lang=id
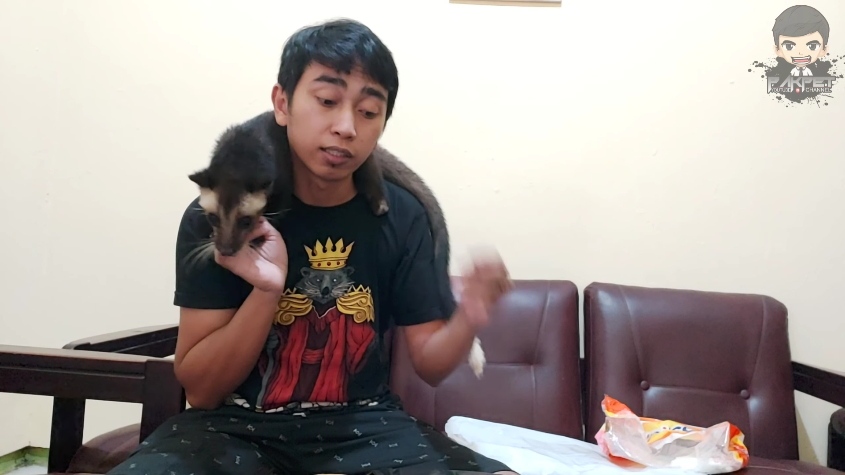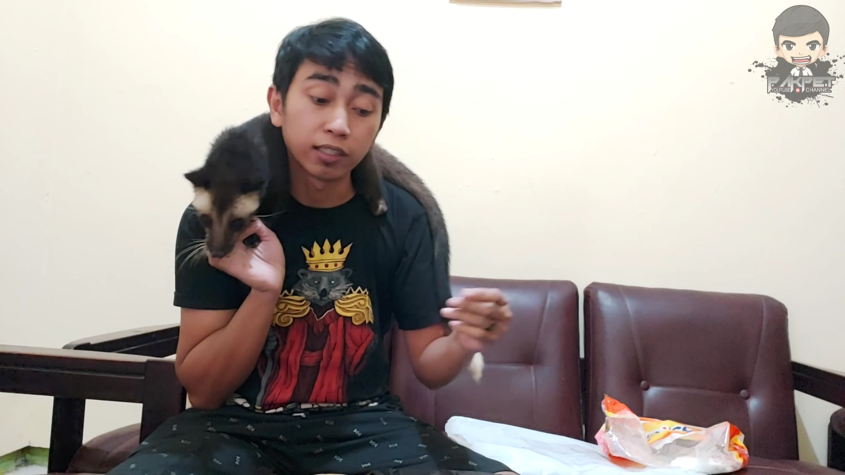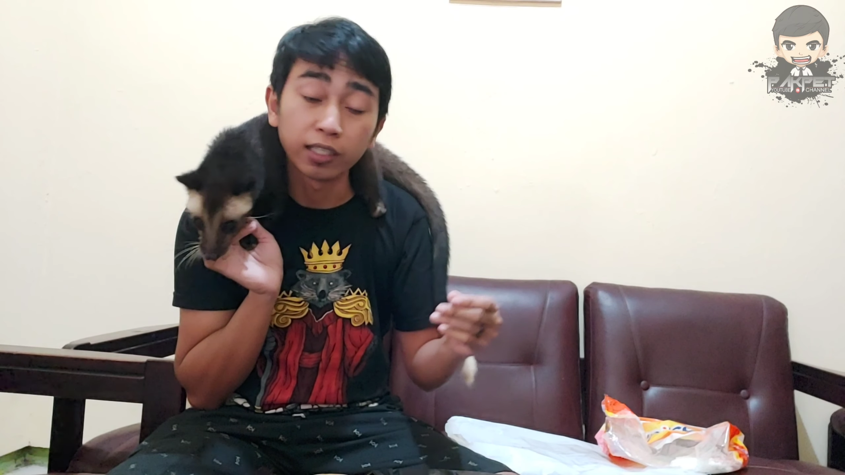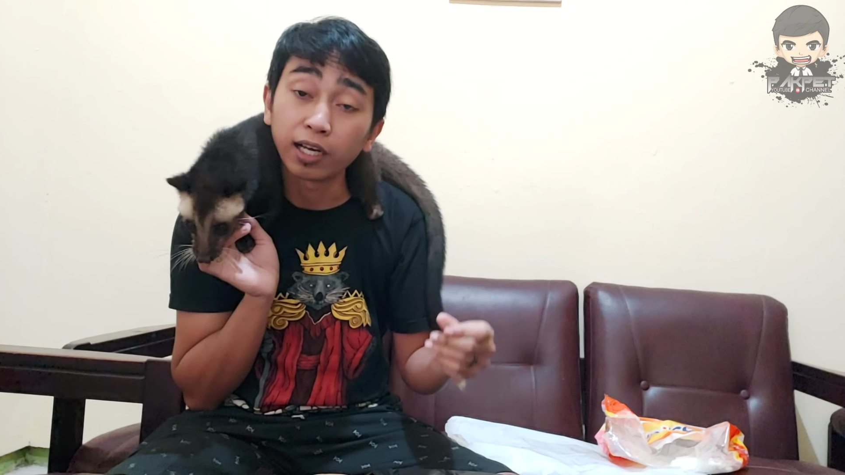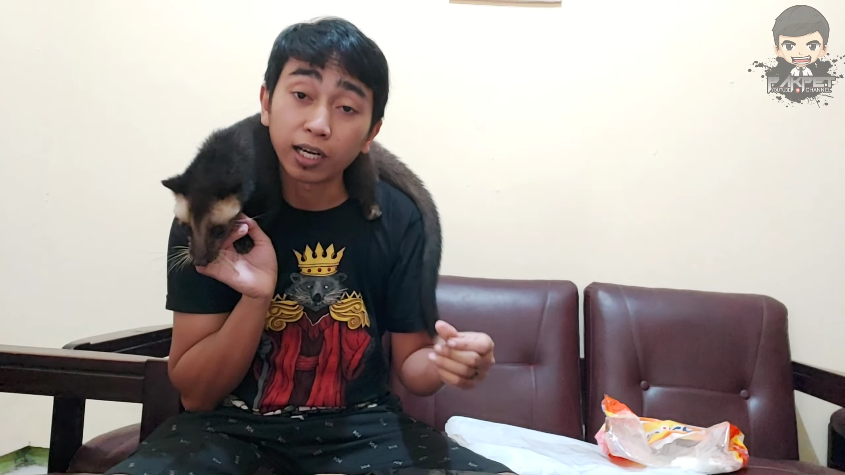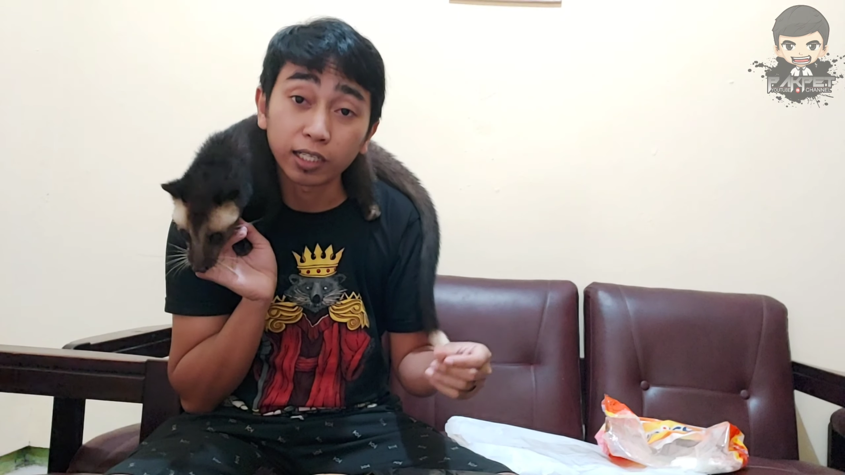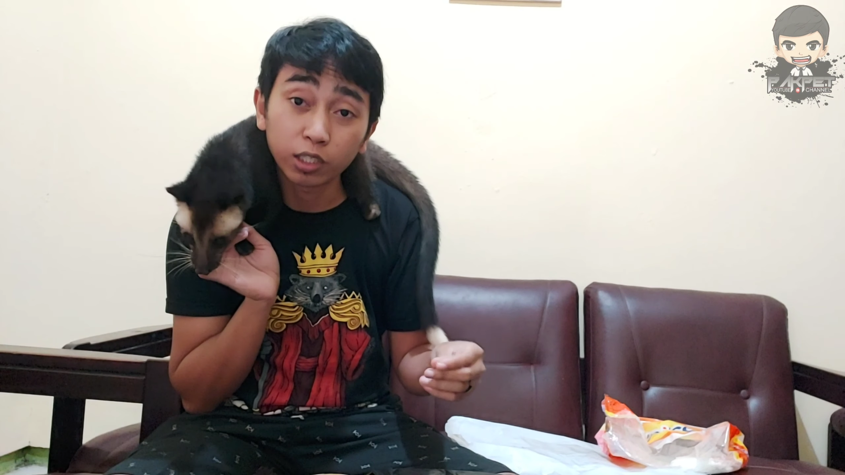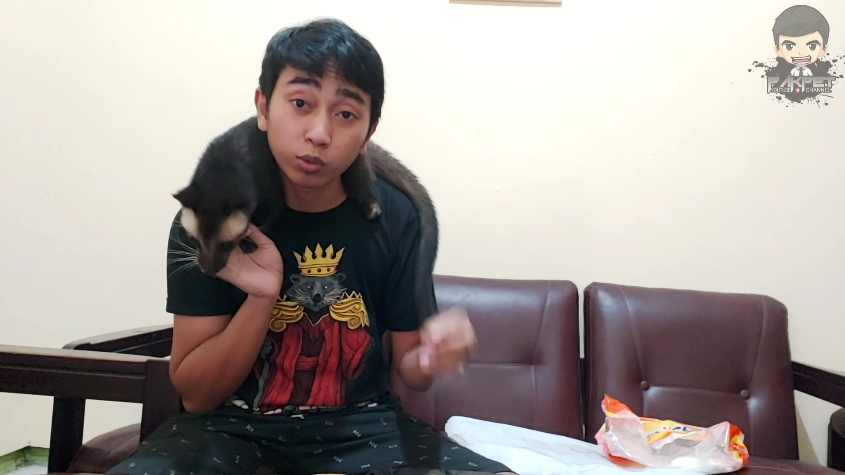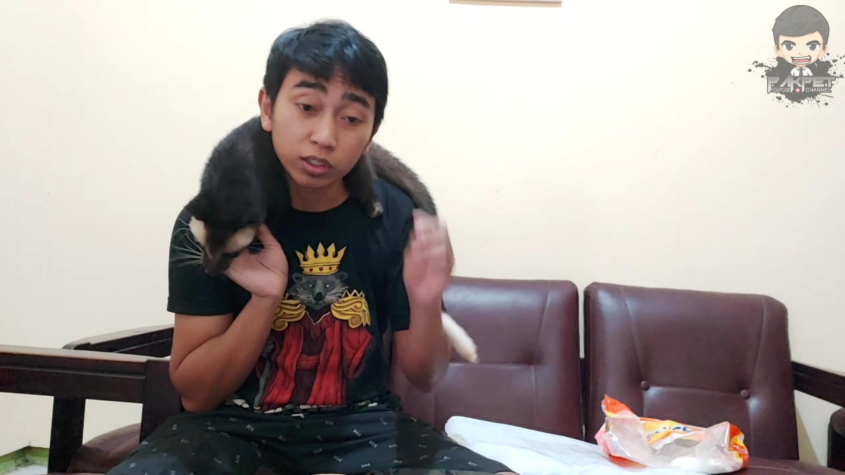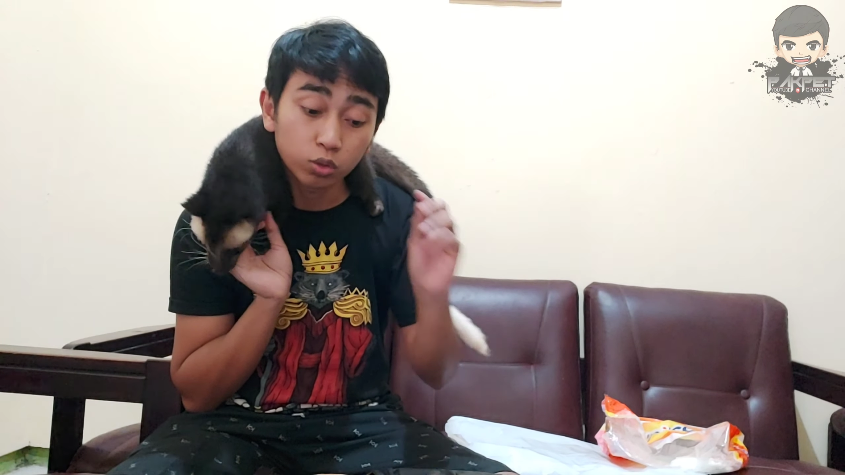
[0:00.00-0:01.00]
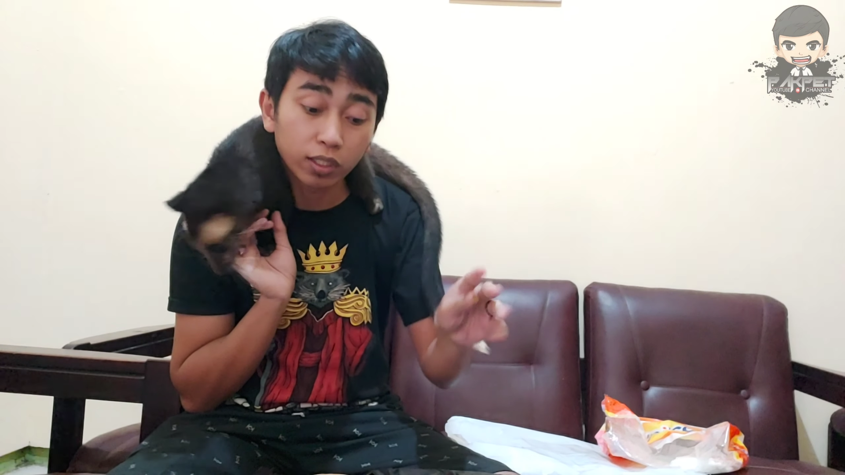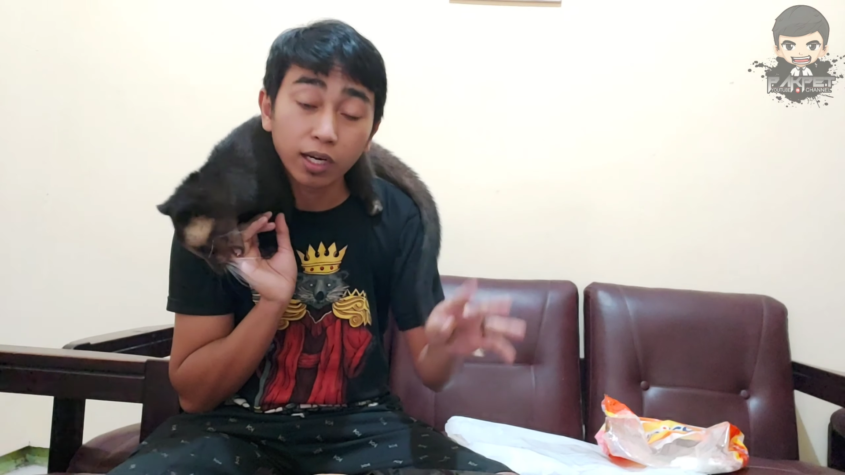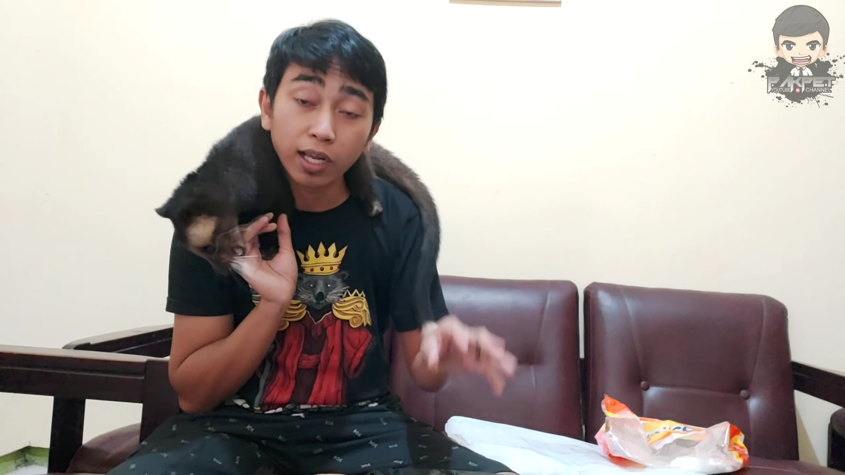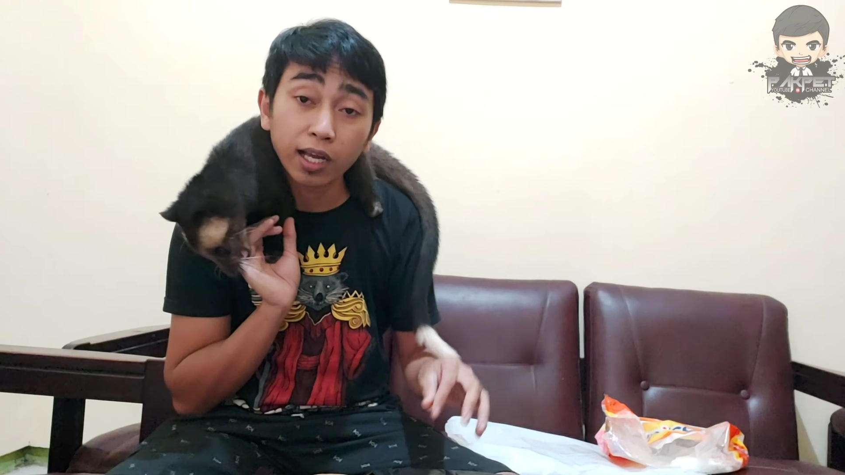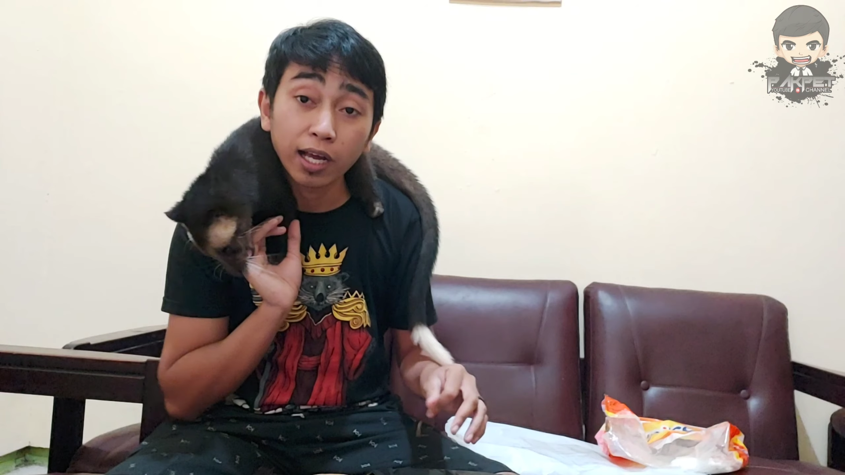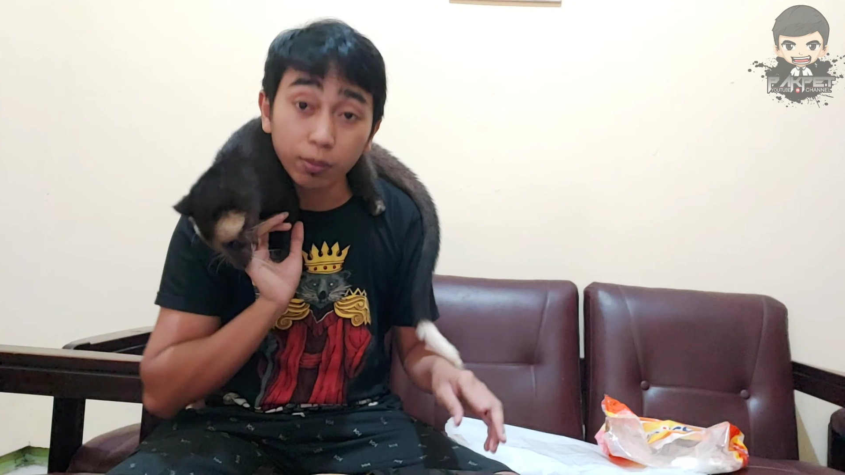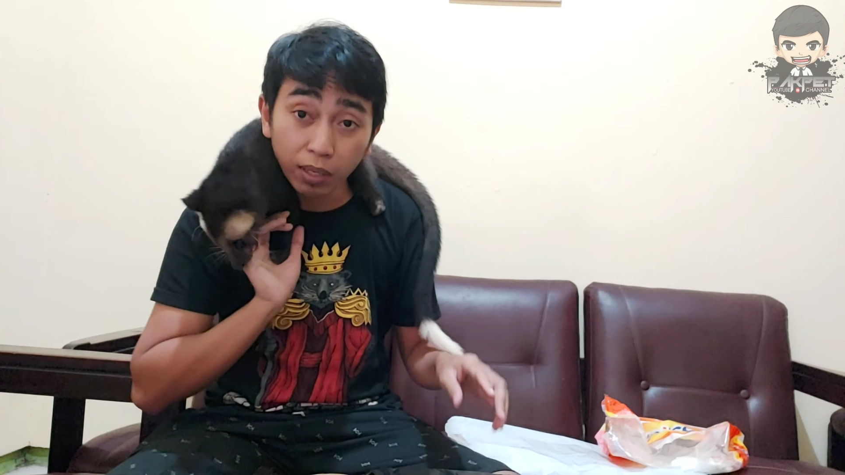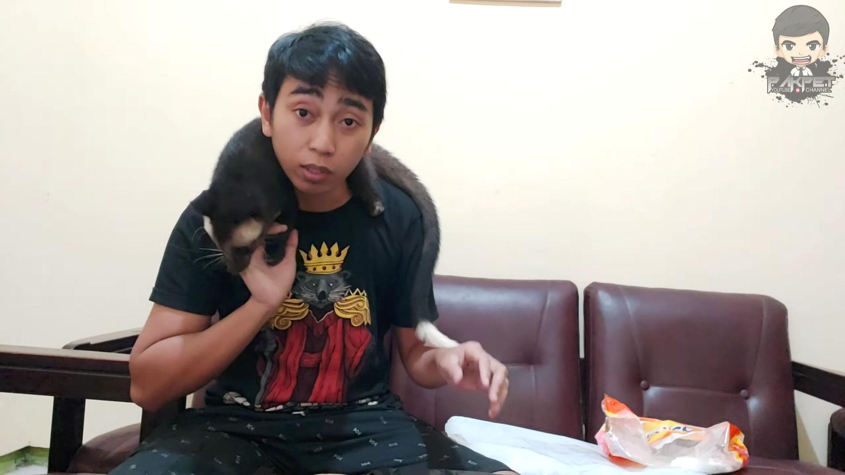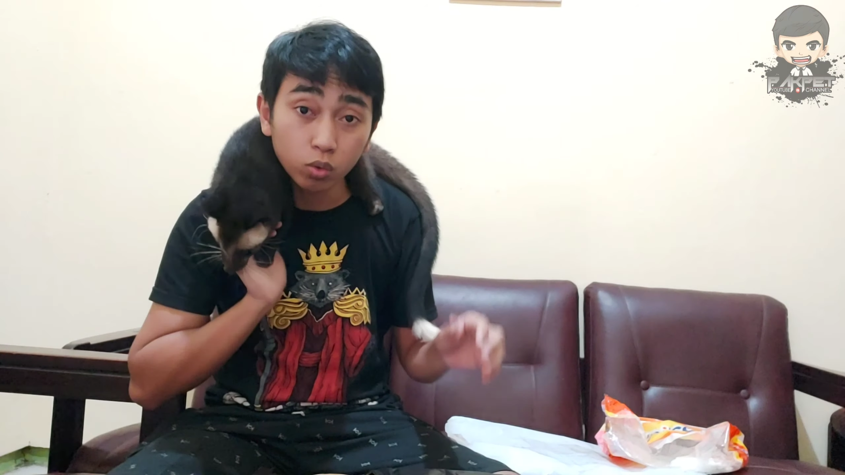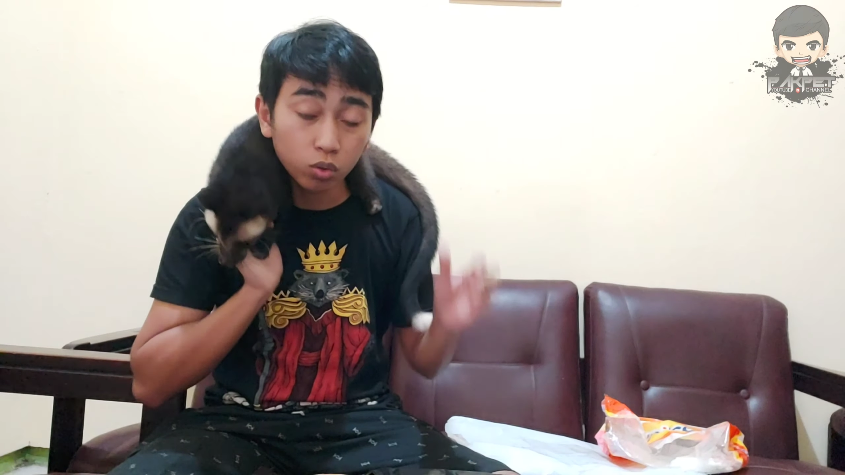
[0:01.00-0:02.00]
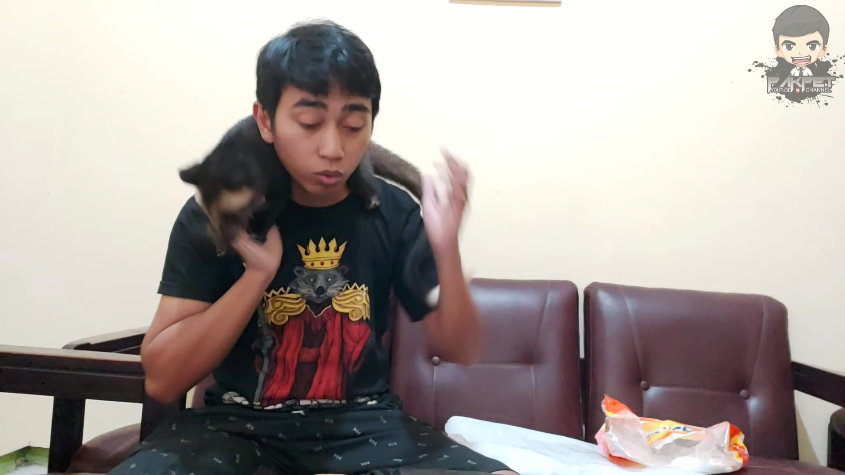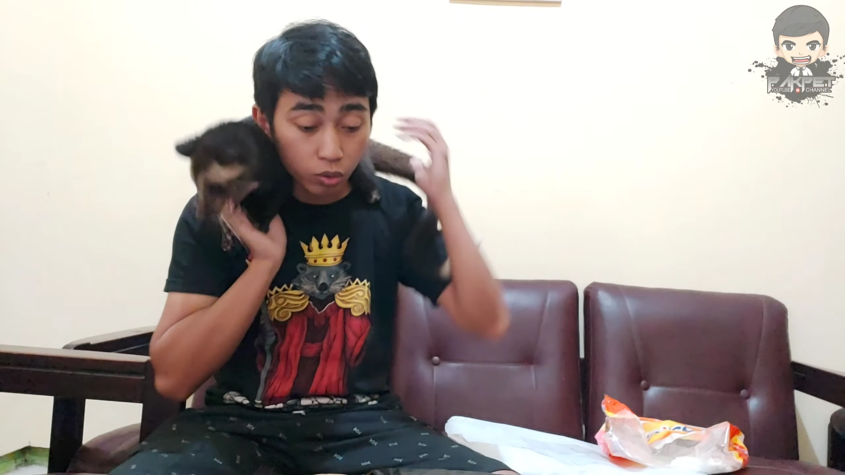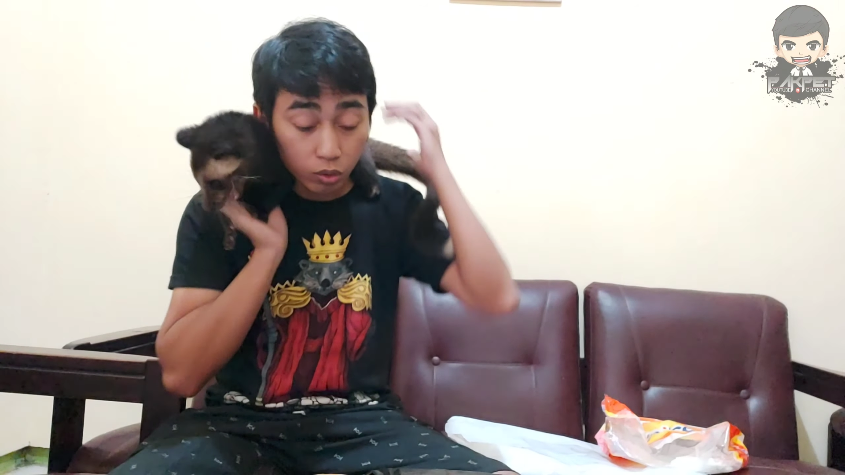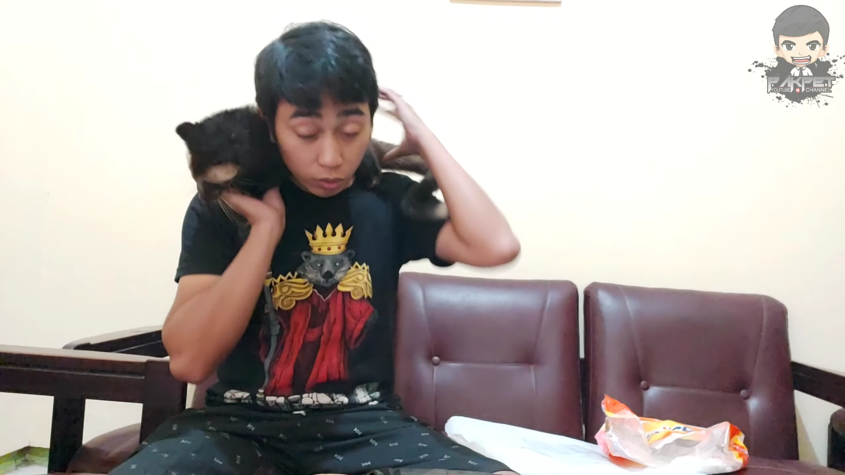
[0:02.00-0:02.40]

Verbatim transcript: eh, yang kalian request itu adalah hal baru